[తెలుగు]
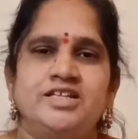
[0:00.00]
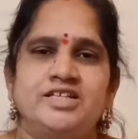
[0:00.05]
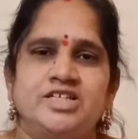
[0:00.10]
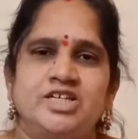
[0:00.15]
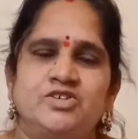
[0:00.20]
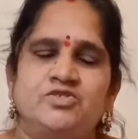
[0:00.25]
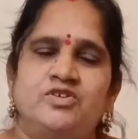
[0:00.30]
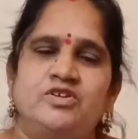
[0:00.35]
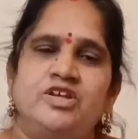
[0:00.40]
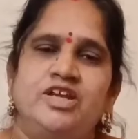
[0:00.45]

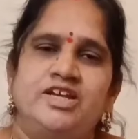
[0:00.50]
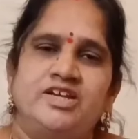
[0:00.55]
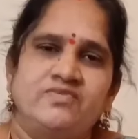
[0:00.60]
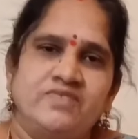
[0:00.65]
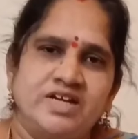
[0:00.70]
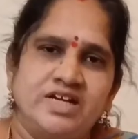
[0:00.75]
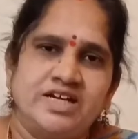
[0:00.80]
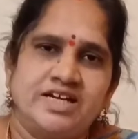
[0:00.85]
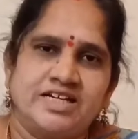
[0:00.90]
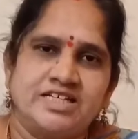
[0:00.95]
జీవితంలో
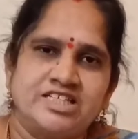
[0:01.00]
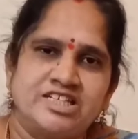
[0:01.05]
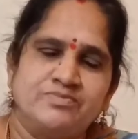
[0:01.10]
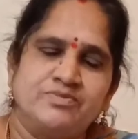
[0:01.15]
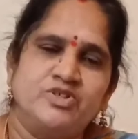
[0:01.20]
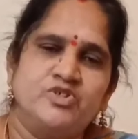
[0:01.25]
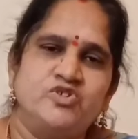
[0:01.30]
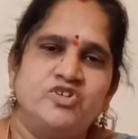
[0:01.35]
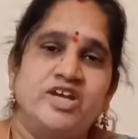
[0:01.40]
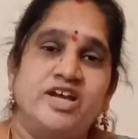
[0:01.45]
ఎటువంటి కష్టం
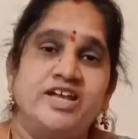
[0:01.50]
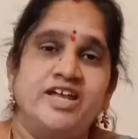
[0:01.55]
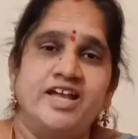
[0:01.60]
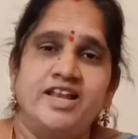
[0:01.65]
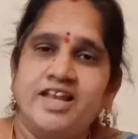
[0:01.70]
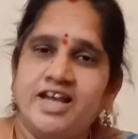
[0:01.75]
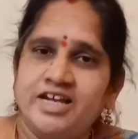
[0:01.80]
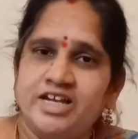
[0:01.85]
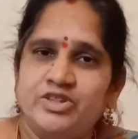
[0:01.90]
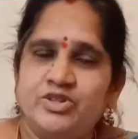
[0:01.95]
వచ్చినా
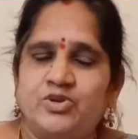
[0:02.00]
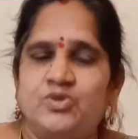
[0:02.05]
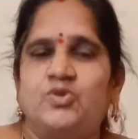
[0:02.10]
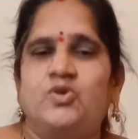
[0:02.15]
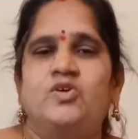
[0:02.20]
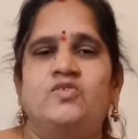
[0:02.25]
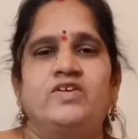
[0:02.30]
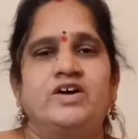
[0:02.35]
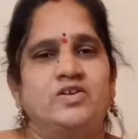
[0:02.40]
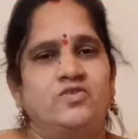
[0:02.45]
ఎలా
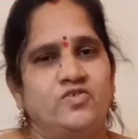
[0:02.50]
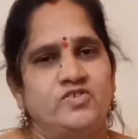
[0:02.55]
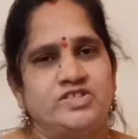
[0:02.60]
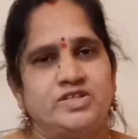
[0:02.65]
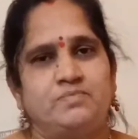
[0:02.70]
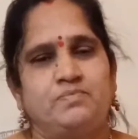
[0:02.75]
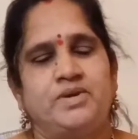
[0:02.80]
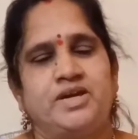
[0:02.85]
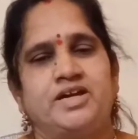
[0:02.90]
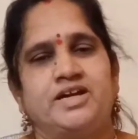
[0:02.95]
ఎదుర్కోవాలో
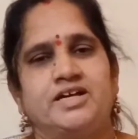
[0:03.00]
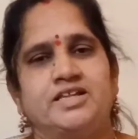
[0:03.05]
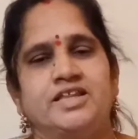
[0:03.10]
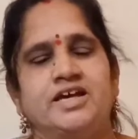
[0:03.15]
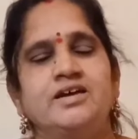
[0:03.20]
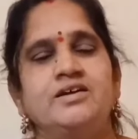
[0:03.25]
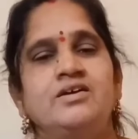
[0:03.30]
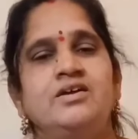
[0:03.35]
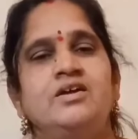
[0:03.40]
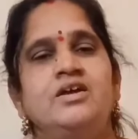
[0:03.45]
చెప్పే కదా